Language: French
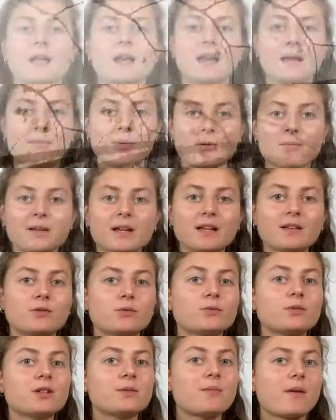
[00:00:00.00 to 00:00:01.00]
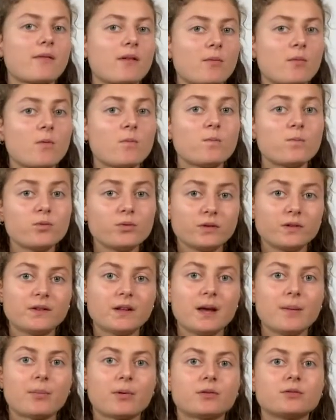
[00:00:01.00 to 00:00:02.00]
La première raison qui m'a vraiment
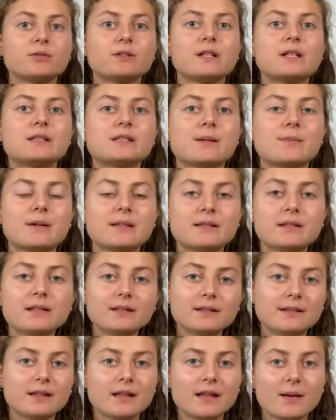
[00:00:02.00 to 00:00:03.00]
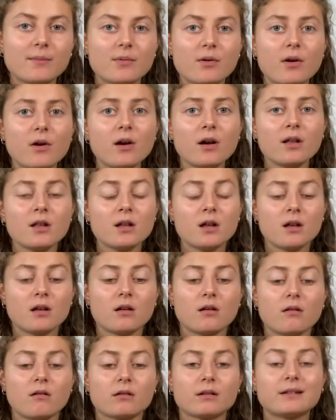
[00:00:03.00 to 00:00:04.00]
poussée à prendre une année sabbatique, c'est d'abord
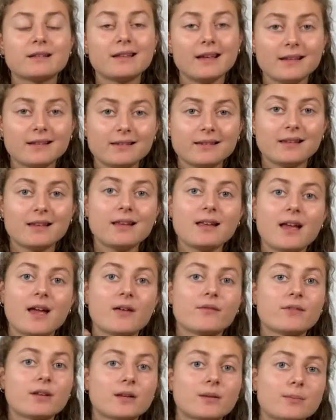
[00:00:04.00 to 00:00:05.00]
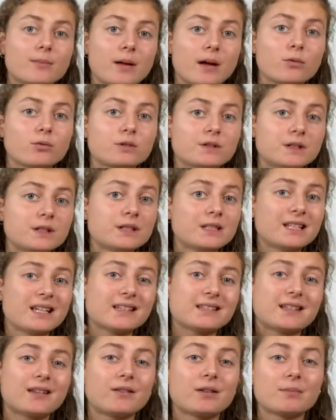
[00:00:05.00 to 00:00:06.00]
euh, casser avec ma routine,
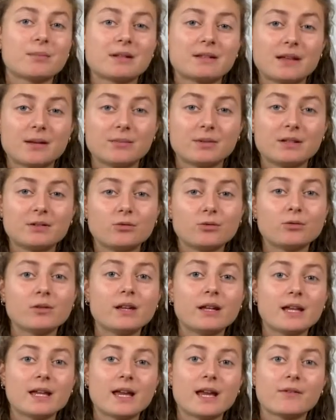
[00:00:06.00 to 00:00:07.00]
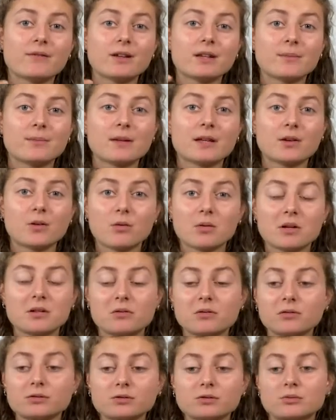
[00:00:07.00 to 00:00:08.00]
casser avec mes habitudes et avec mes
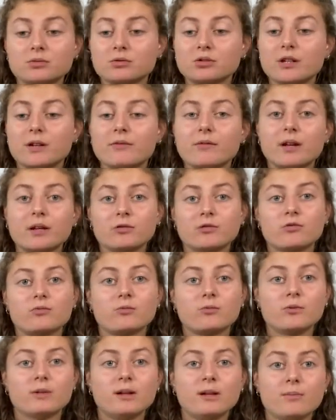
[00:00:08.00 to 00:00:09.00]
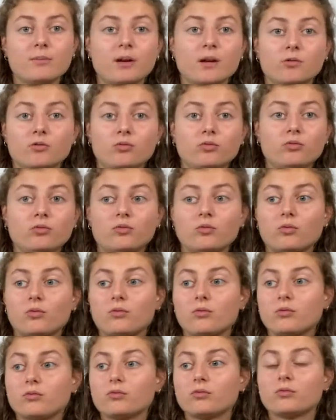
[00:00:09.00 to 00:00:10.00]
croyances que j'avais accumulées bah, tout au
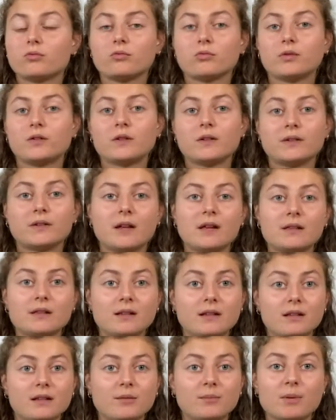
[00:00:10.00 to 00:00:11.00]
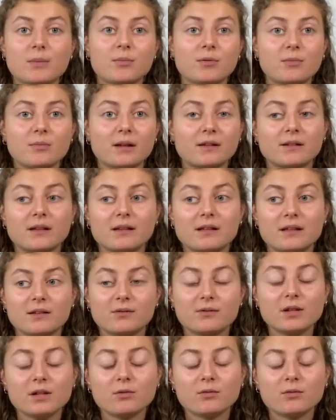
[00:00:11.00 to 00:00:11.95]
long de ces années, mes premières années de vie,